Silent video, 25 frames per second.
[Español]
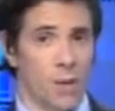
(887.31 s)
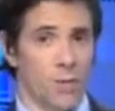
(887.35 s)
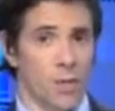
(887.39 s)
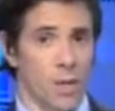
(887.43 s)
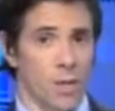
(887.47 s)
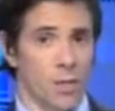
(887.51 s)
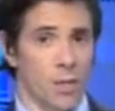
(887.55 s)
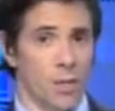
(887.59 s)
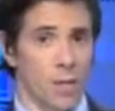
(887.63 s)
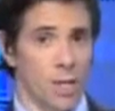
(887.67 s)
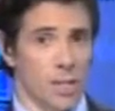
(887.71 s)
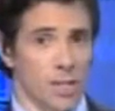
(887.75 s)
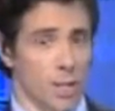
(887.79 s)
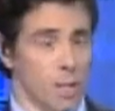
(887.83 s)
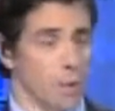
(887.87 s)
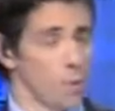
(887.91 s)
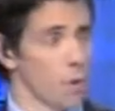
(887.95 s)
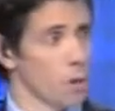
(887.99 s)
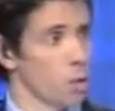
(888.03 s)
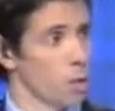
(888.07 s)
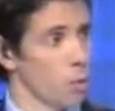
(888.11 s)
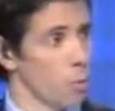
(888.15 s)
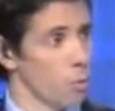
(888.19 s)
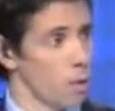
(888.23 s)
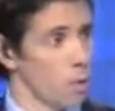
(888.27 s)
sonata de
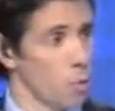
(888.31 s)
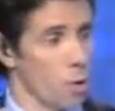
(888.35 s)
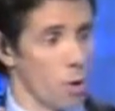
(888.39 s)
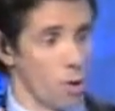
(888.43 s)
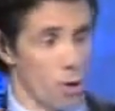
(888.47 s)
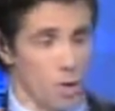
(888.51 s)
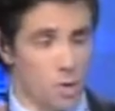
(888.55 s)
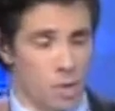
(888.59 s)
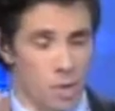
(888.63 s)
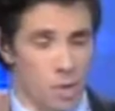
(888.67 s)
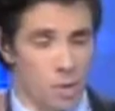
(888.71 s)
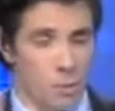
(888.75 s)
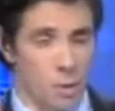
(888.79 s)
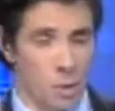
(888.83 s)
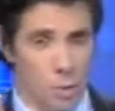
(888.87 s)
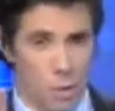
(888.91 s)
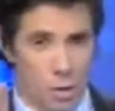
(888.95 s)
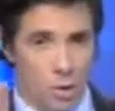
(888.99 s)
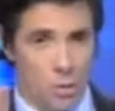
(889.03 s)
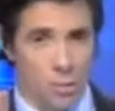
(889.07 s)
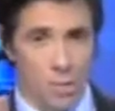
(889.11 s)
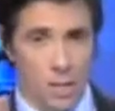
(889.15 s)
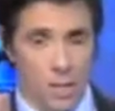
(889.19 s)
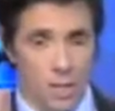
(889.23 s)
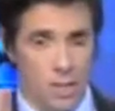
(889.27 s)
Beethoven o algo así, no me acuerdo
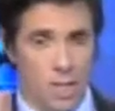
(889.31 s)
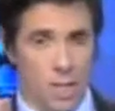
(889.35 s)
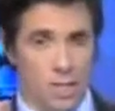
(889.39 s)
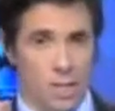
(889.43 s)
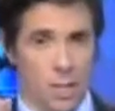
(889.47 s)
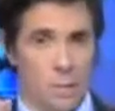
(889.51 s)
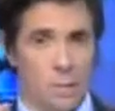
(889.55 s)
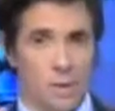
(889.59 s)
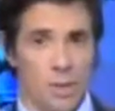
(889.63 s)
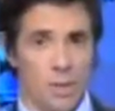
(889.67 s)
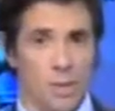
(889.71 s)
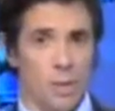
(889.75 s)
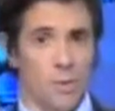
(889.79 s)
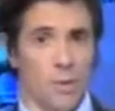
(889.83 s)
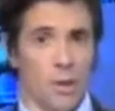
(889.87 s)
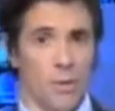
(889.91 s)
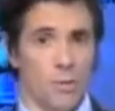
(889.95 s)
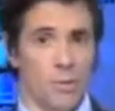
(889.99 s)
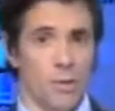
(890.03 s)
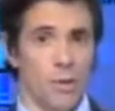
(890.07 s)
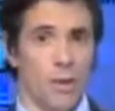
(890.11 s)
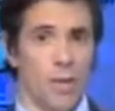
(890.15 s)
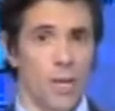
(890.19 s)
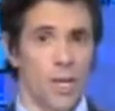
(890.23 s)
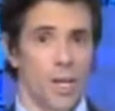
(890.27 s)
bien exactamente cuál
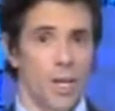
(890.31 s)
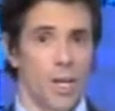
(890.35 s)
fue,